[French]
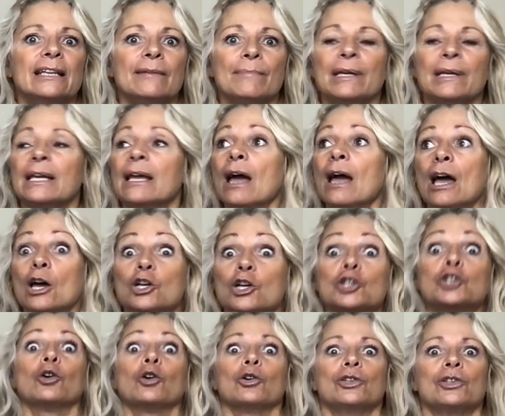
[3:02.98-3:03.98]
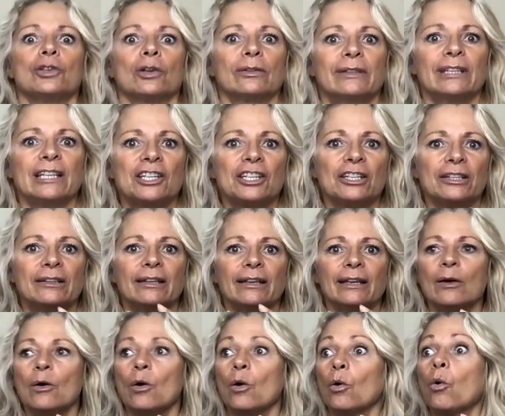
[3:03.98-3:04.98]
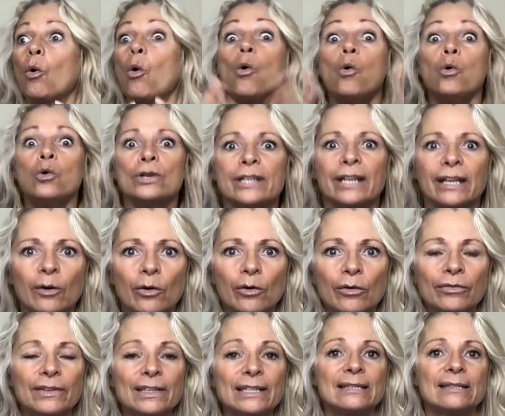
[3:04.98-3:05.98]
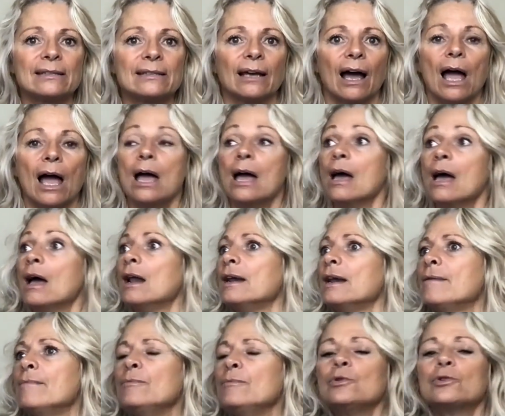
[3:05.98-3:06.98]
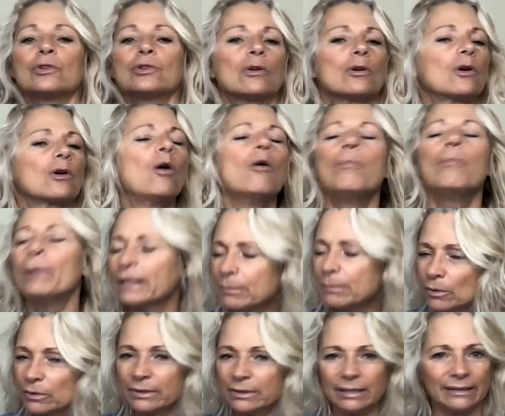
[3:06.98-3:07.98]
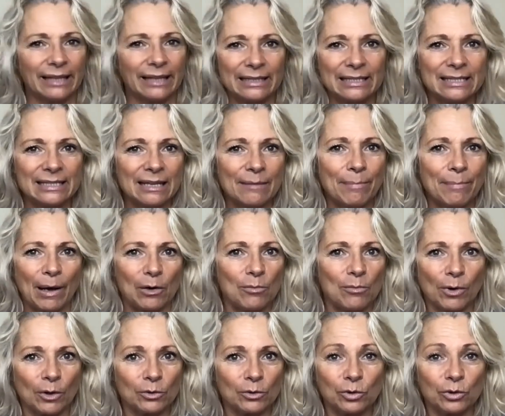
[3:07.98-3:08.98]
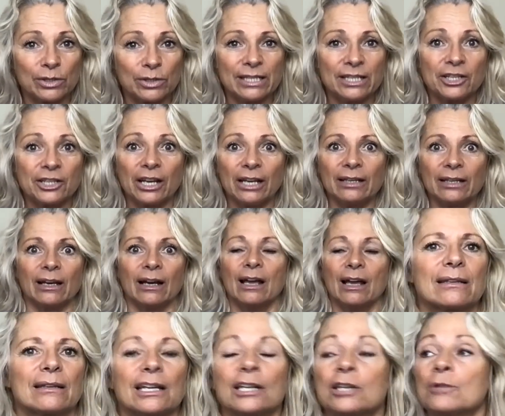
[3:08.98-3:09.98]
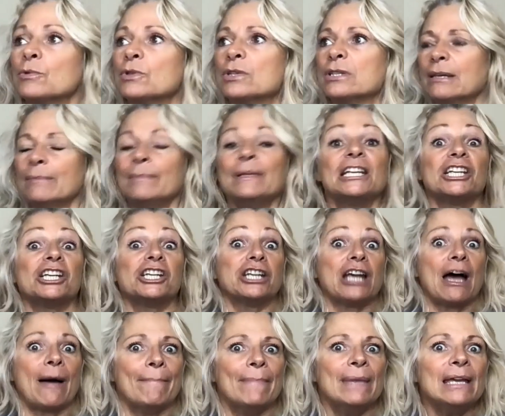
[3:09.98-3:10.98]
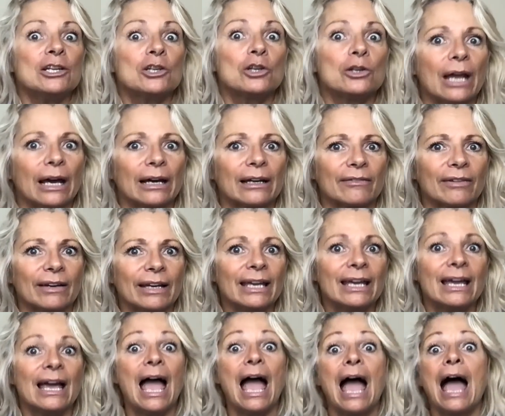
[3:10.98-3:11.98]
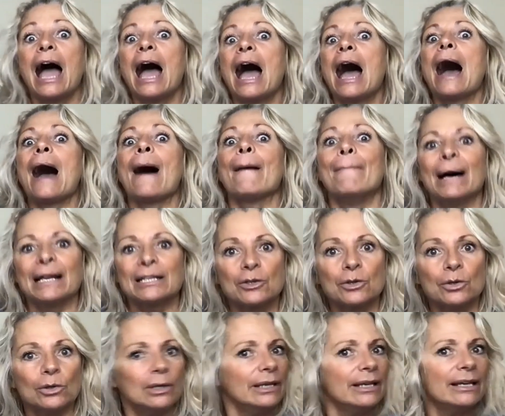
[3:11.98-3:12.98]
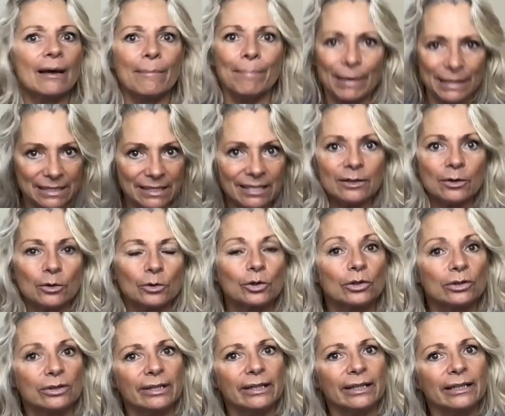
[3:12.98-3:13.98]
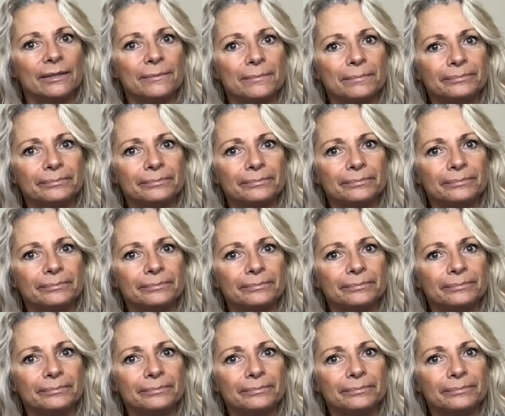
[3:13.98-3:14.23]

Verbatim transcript: mais je ressortais, j'étais euh, rouge et crevisse, les muscles complètement tétanisés par le manque d'oxygène. Et je me disais, mais jamais je n'arriverai à basculer et à passer de l'autre côté.